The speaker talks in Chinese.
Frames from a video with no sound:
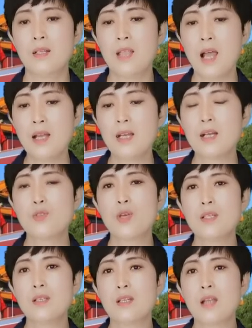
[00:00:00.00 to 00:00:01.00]
他那个
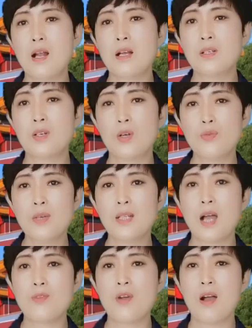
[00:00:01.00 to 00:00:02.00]
圈子然是越
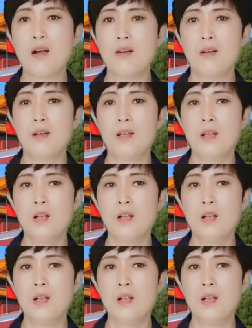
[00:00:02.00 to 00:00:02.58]
大越好，